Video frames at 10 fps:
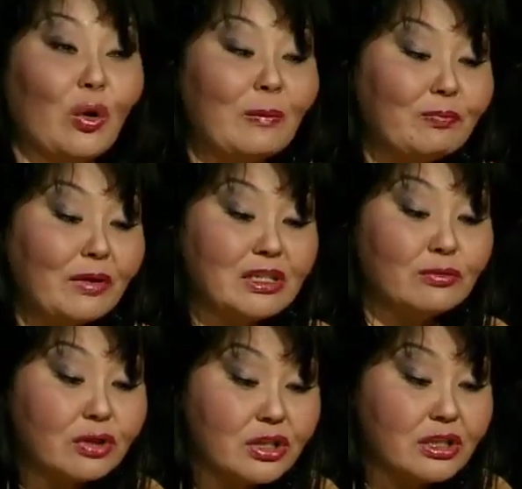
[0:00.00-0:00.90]
такой.
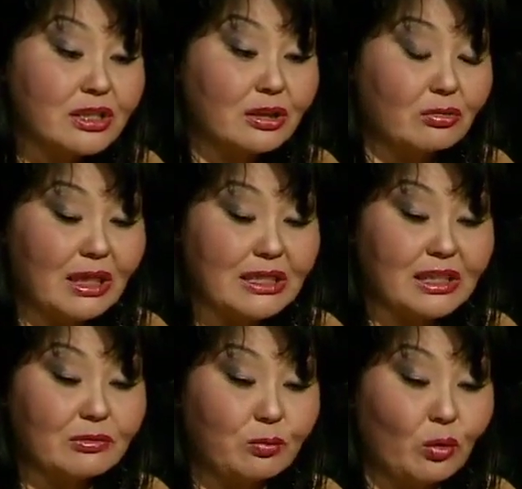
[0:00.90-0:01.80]
Сегодняшняя
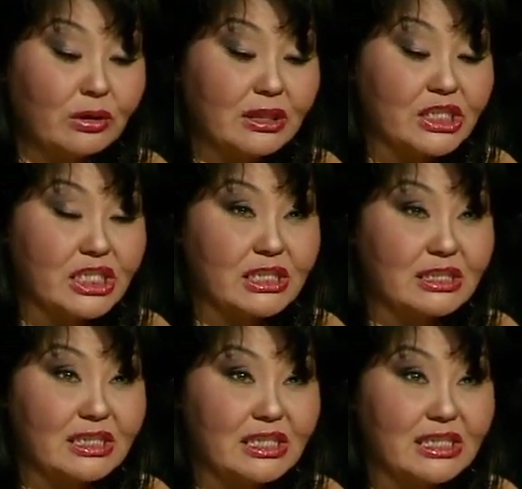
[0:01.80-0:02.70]
ситуация, ему полных
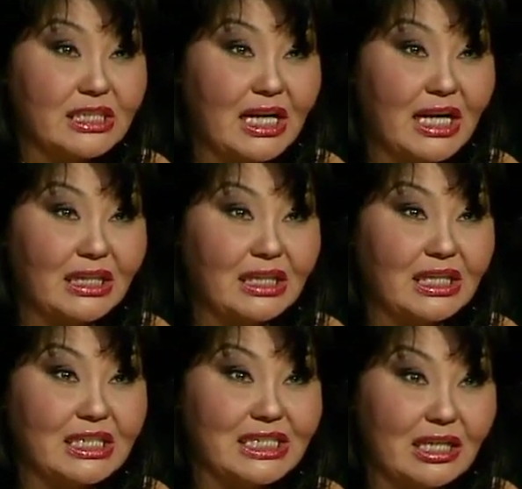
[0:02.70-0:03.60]
67
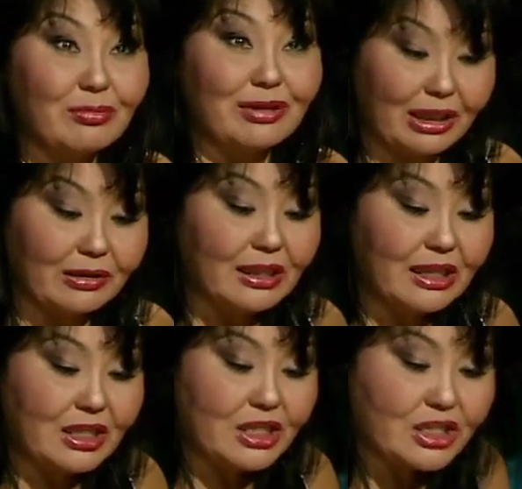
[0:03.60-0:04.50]
7.
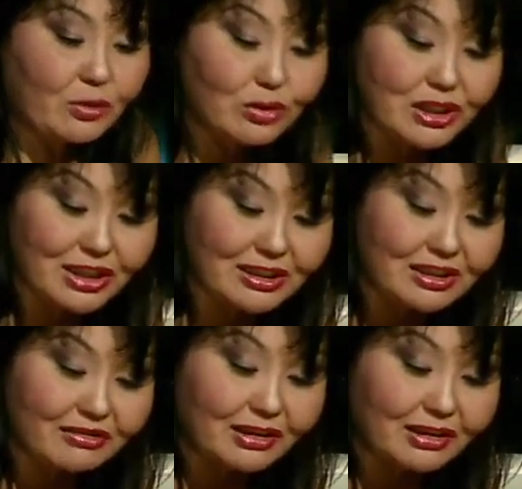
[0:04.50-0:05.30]
лет. Он сейчас